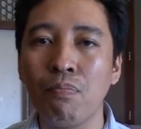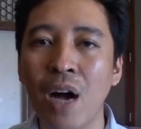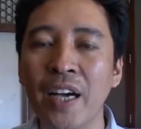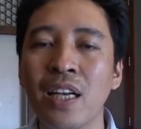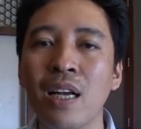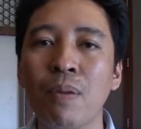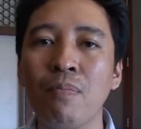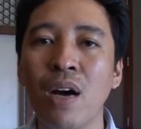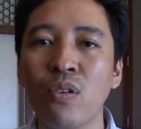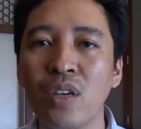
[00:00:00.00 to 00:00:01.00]
agenda
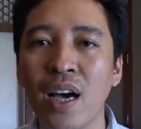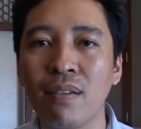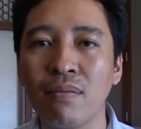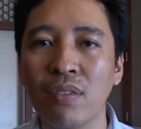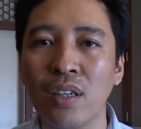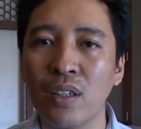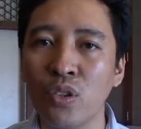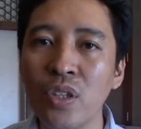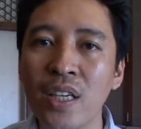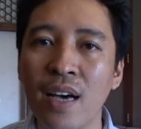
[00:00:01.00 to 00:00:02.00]
pembangunan uh,
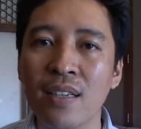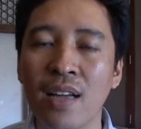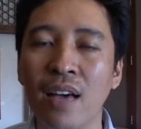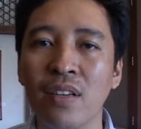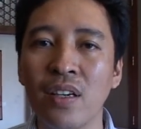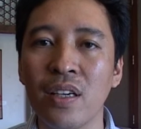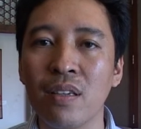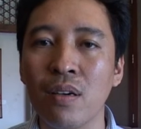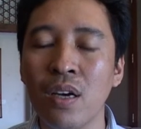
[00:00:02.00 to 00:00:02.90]
dunia saat ini